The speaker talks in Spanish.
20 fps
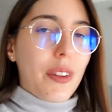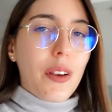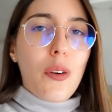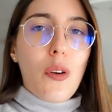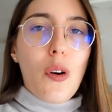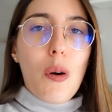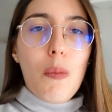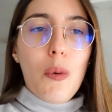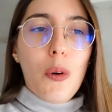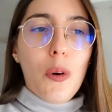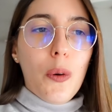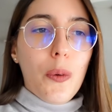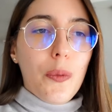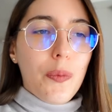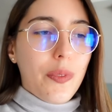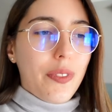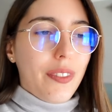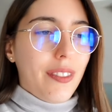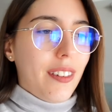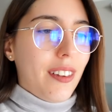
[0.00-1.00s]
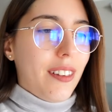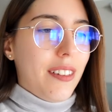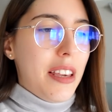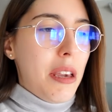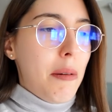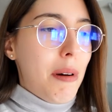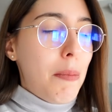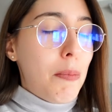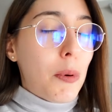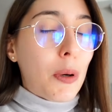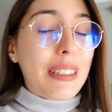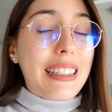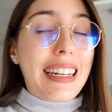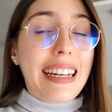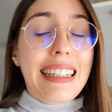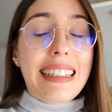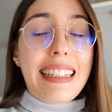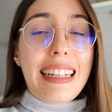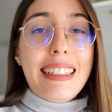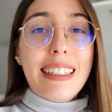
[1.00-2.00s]
como iba por
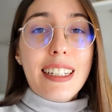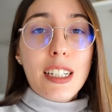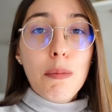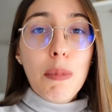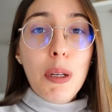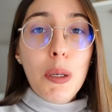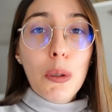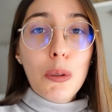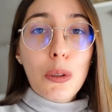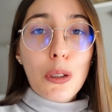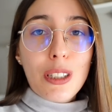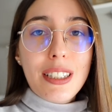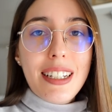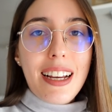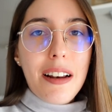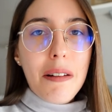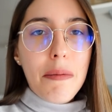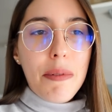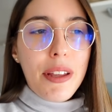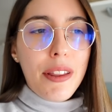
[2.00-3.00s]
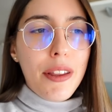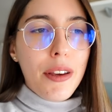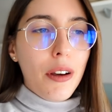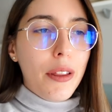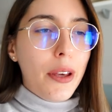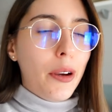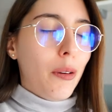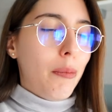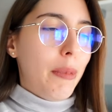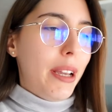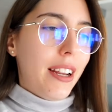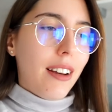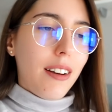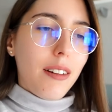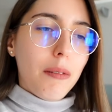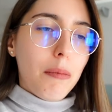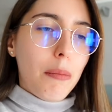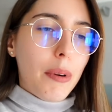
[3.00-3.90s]
33 minutos ya el vídeo, digo, mira,